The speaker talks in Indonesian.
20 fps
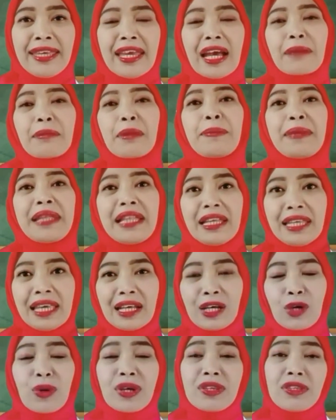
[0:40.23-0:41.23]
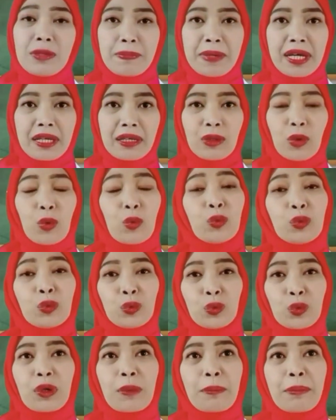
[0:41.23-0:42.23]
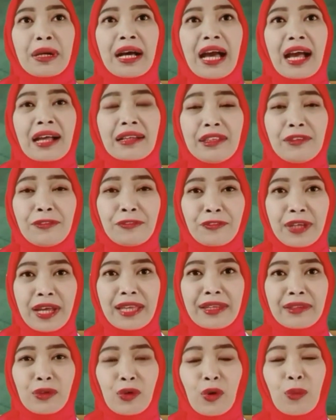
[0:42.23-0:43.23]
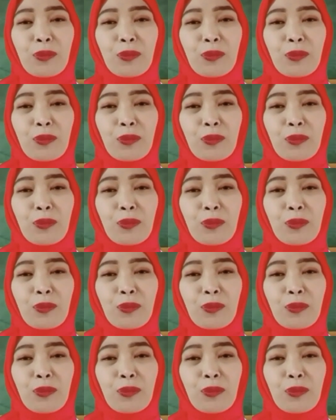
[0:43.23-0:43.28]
yang memiliki kewajiban untuk mengaktifkan